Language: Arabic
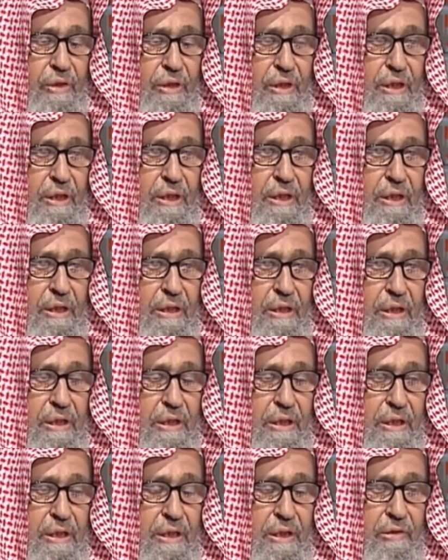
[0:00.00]

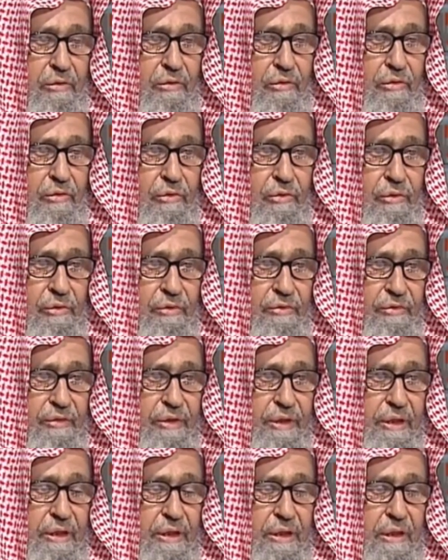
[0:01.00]
وكذلك يدعو
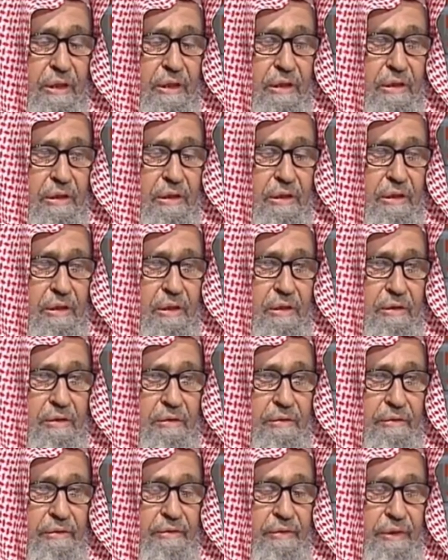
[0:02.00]
في
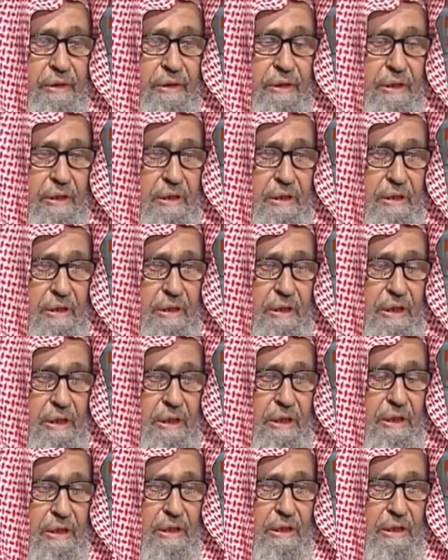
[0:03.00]
في
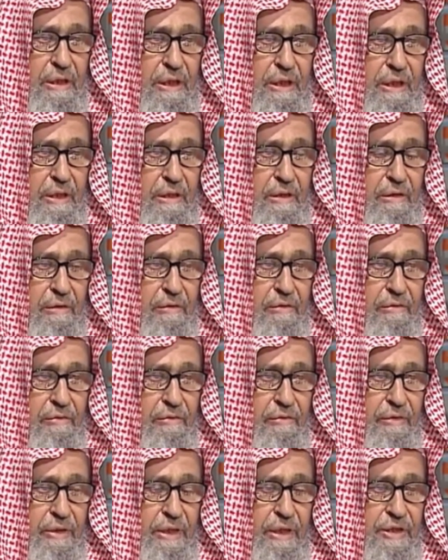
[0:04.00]
آخر الليل
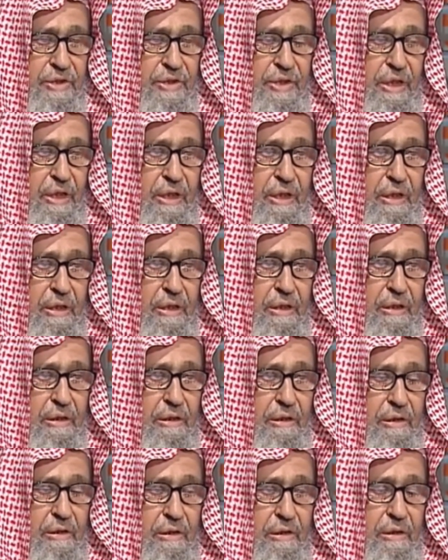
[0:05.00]
في الأسحار
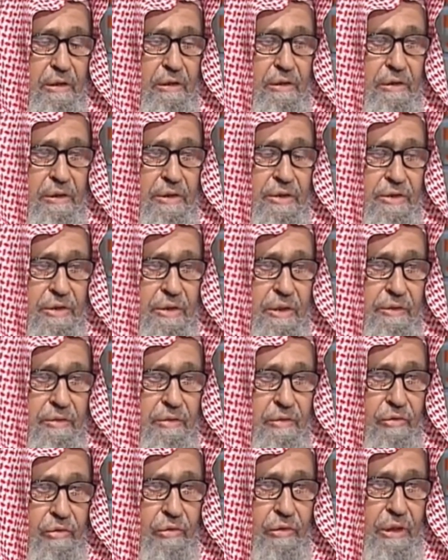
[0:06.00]

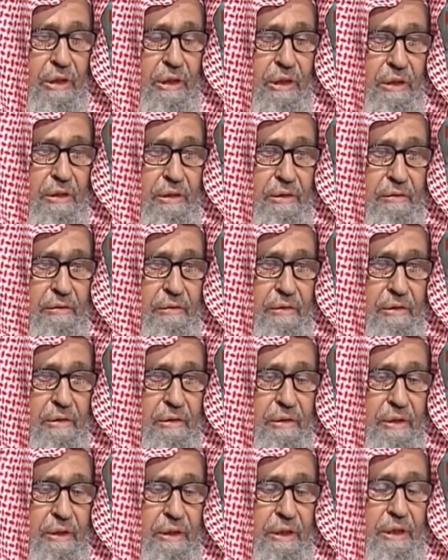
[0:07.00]
يستغفر الله
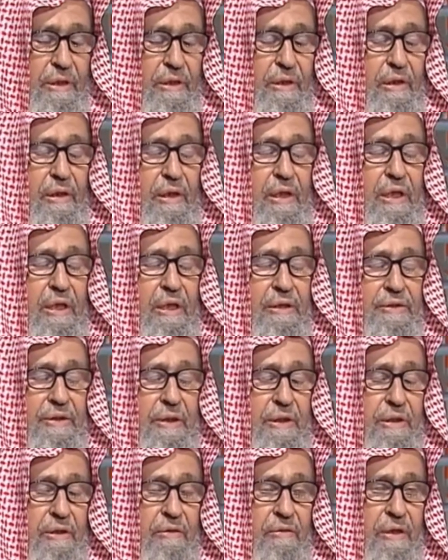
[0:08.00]
لأن الله
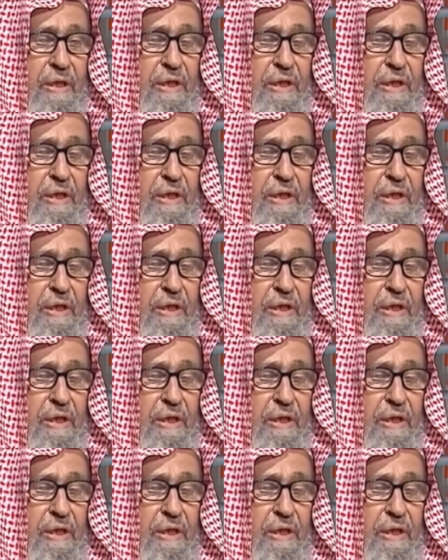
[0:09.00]
جل